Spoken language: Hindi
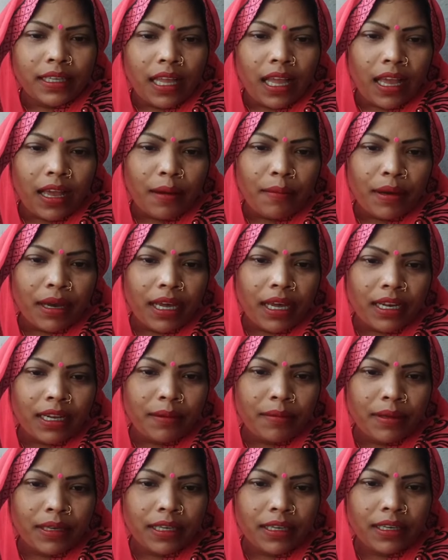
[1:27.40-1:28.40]
हमारी
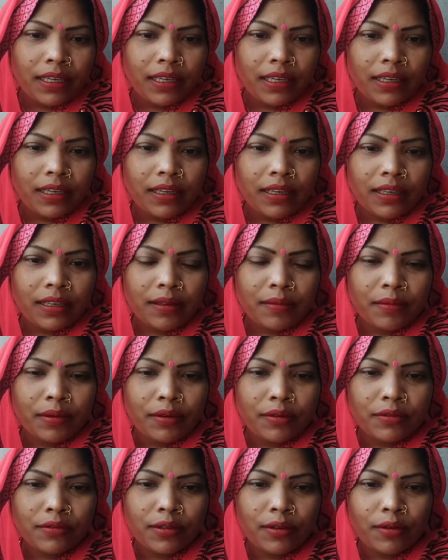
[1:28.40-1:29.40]
भी
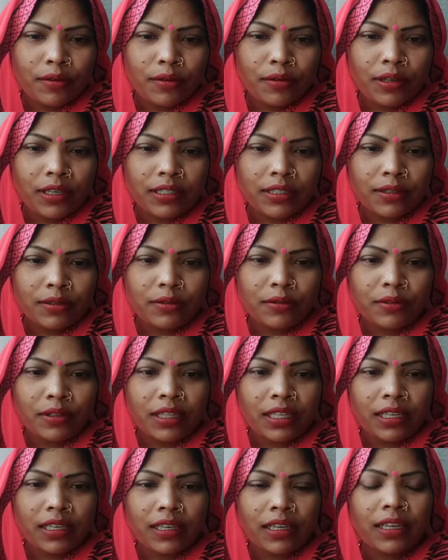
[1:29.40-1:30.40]
बहुत से लोग ऐसे
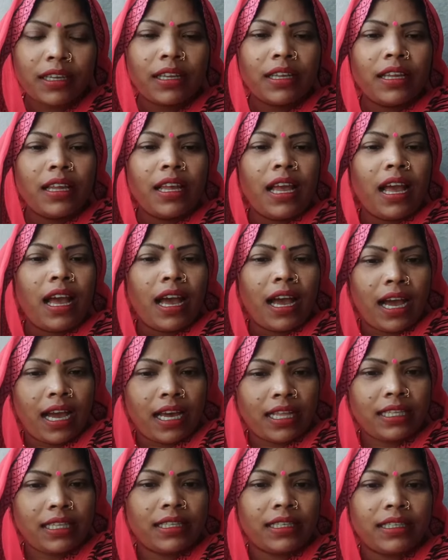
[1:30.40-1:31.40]
जुड़ते हैं हाँ
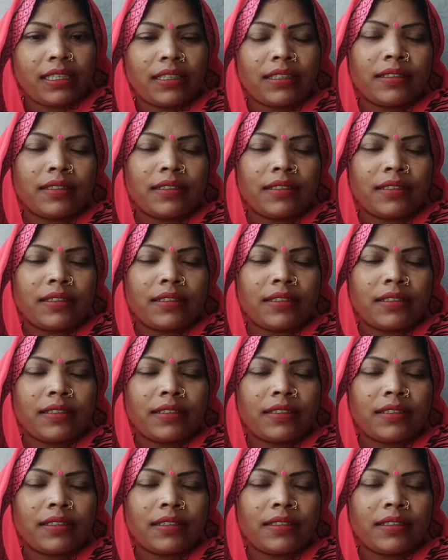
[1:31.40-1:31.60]
दीदी